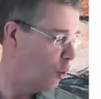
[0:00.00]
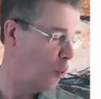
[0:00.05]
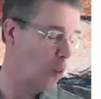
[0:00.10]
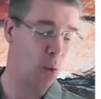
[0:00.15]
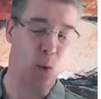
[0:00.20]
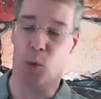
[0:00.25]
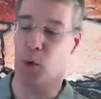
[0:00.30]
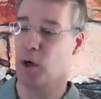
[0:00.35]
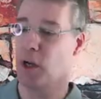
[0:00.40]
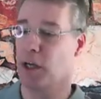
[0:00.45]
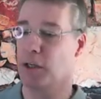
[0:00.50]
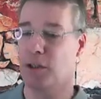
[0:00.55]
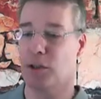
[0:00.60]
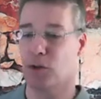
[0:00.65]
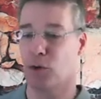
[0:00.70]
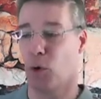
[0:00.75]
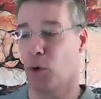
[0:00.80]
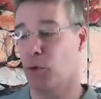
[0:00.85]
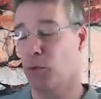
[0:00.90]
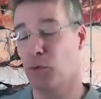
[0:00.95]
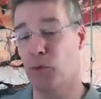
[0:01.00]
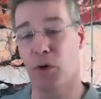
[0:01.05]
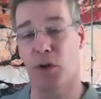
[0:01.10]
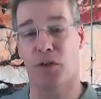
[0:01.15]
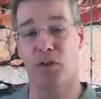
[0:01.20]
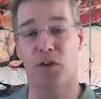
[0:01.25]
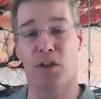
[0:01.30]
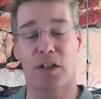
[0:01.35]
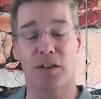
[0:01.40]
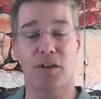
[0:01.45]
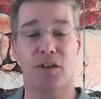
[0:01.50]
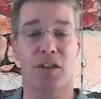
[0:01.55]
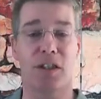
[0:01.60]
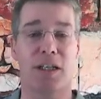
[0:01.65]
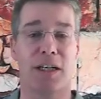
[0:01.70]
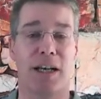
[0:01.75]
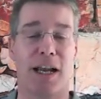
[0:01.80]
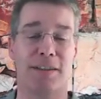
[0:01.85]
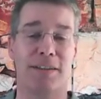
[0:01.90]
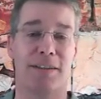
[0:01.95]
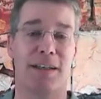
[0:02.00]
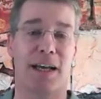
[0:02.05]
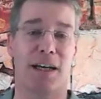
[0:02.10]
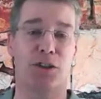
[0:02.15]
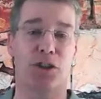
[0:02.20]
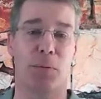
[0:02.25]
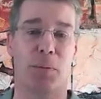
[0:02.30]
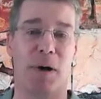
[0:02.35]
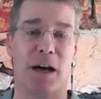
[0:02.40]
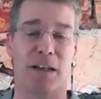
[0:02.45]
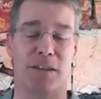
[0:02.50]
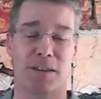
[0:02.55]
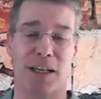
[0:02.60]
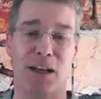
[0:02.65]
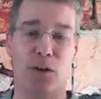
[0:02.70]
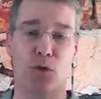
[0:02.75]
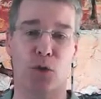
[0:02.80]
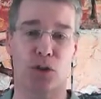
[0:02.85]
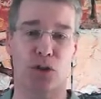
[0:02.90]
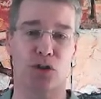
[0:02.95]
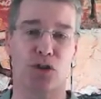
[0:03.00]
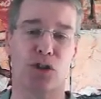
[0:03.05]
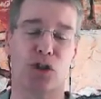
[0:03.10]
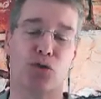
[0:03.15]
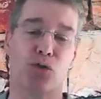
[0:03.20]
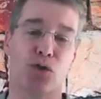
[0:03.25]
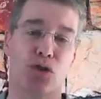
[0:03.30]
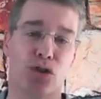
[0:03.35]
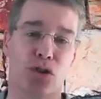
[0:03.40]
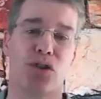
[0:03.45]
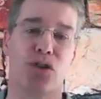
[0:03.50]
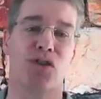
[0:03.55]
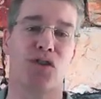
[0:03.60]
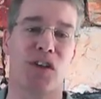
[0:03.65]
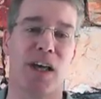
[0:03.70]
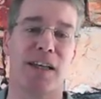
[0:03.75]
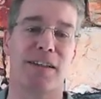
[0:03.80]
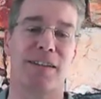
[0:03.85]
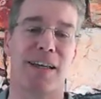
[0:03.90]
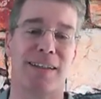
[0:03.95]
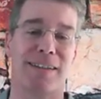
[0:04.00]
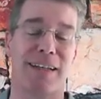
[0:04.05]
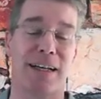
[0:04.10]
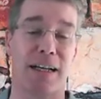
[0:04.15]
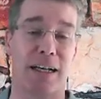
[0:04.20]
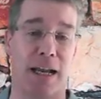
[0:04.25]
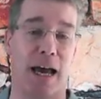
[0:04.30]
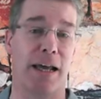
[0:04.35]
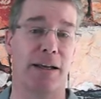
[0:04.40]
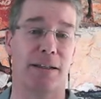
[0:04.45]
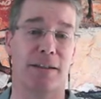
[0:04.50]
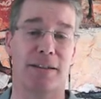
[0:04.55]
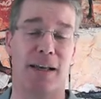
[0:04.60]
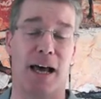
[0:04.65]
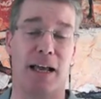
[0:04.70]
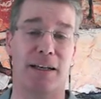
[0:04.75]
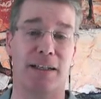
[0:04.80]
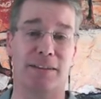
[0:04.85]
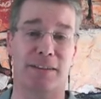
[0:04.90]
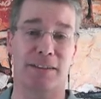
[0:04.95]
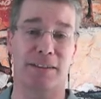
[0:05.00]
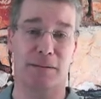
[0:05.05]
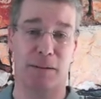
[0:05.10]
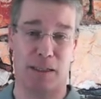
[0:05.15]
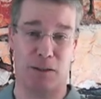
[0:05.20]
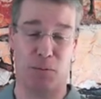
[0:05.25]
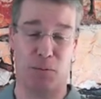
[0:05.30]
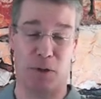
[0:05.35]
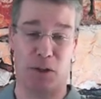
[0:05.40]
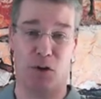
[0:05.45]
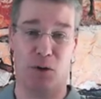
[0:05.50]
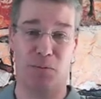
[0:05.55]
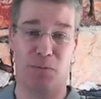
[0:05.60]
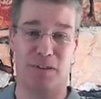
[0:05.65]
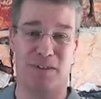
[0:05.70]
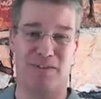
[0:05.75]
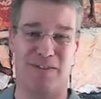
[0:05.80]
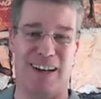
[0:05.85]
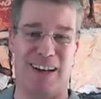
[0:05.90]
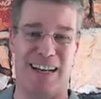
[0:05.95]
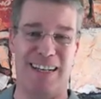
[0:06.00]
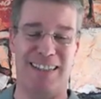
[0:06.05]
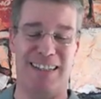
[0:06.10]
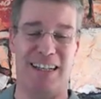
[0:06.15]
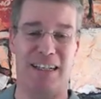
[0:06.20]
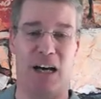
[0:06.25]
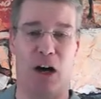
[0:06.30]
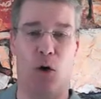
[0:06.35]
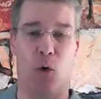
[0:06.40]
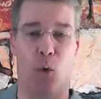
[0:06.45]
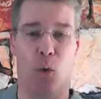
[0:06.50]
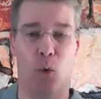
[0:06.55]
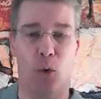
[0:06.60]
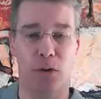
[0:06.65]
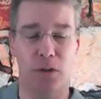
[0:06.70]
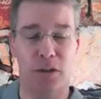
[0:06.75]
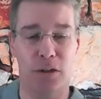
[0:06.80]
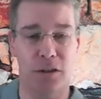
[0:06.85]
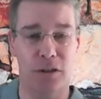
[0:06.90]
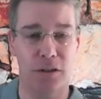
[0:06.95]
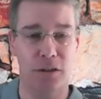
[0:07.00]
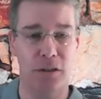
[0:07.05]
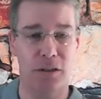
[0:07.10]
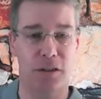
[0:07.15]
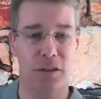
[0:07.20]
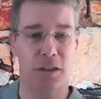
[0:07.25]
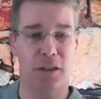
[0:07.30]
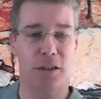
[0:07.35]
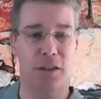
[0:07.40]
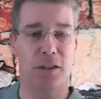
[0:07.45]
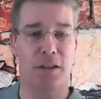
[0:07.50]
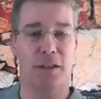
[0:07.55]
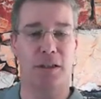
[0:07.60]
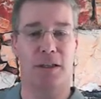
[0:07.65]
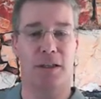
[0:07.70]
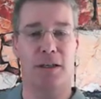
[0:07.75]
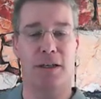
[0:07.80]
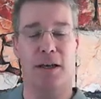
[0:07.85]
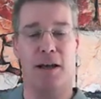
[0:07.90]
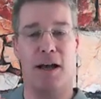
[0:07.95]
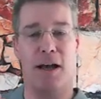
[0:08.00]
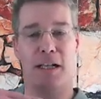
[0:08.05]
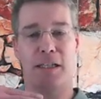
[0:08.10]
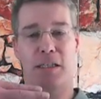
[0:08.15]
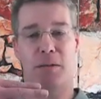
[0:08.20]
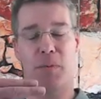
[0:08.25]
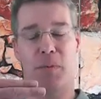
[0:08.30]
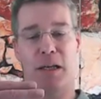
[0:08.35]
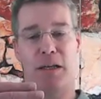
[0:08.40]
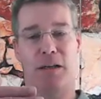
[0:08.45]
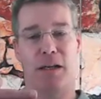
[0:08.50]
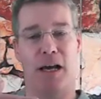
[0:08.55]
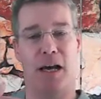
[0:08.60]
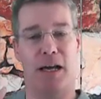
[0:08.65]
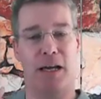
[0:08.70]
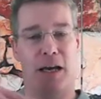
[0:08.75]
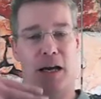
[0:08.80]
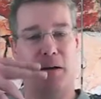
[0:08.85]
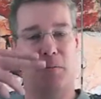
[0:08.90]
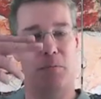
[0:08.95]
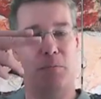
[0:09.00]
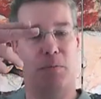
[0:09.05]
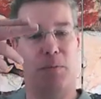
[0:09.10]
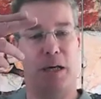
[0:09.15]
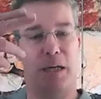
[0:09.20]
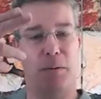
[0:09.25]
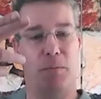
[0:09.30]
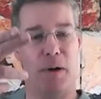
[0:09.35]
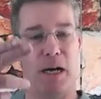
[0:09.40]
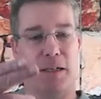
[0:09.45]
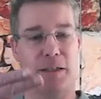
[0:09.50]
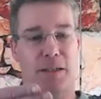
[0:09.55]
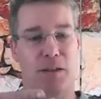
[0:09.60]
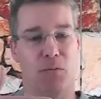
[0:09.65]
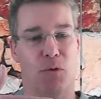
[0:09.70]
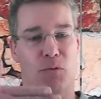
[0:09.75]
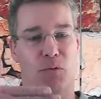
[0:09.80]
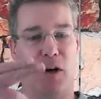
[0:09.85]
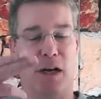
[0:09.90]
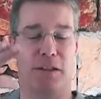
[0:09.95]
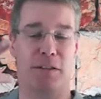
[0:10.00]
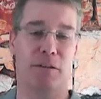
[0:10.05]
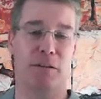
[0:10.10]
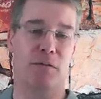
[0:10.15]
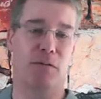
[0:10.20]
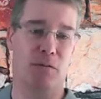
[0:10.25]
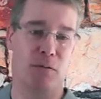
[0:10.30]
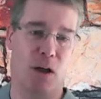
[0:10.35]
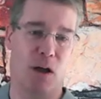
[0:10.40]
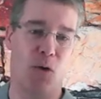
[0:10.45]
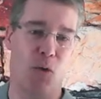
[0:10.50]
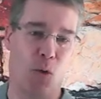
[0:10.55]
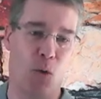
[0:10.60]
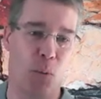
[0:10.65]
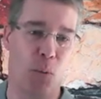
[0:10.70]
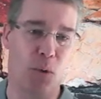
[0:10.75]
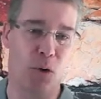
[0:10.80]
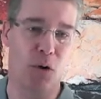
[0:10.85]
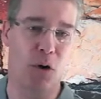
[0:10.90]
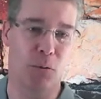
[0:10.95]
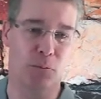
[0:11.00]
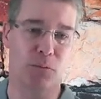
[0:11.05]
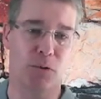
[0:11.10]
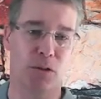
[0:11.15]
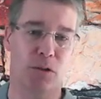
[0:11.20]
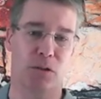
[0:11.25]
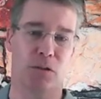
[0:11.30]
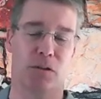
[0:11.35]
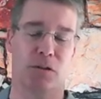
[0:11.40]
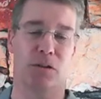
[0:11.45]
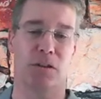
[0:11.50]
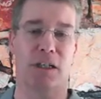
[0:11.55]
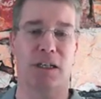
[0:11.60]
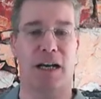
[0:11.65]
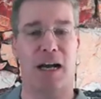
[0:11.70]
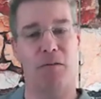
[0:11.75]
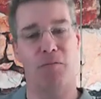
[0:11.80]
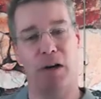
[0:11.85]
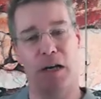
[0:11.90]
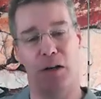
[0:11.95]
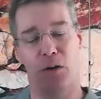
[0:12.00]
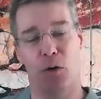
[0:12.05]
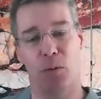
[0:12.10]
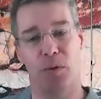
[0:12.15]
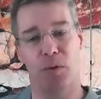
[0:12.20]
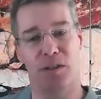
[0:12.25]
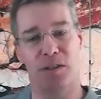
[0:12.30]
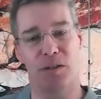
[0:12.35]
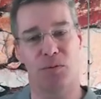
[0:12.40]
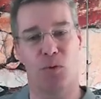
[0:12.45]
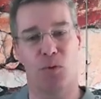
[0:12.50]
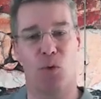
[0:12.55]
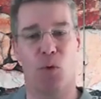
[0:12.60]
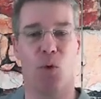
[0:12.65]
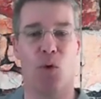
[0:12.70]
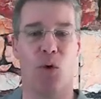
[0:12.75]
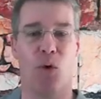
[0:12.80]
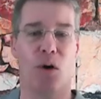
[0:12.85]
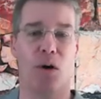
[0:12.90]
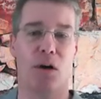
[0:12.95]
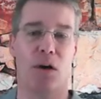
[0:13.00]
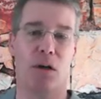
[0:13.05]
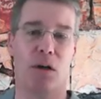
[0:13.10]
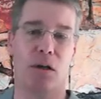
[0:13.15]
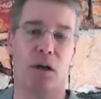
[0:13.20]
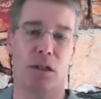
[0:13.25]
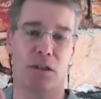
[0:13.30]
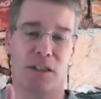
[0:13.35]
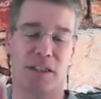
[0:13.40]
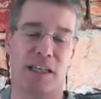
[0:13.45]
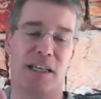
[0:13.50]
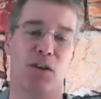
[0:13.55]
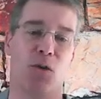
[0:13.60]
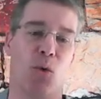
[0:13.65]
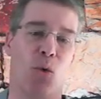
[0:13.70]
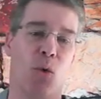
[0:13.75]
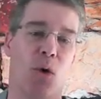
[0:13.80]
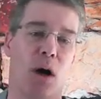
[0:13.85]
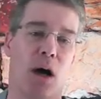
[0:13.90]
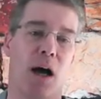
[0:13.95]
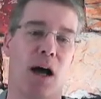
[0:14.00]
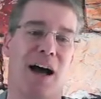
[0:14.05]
149. Das ist die kleinste darstellbare Zahl und das ist natürlich schon eine sehr, sehr, sehr kleine Zahl. Das ist also, man kommt weiter nach unten, als man nachher bei dem Maximum weit nach oben kommt. Da kamen man ja nur bis 2 hoch, 10 äh, hoch